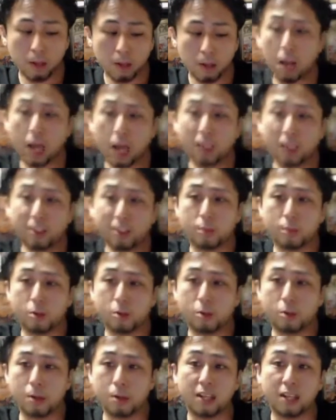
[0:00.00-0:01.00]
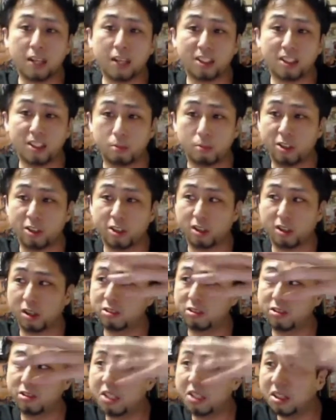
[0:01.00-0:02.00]
パッシブにパッシブしたら
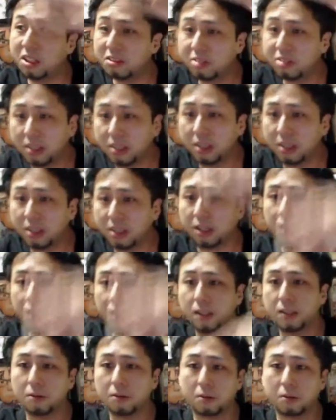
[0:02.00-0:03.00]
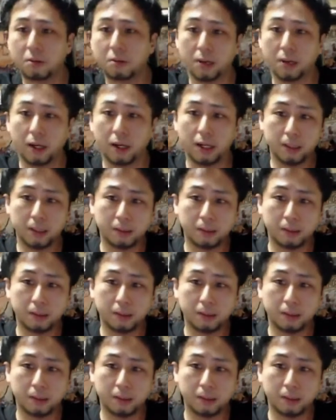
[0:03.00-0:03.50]
ぐちゃぐちゃだから、世の中。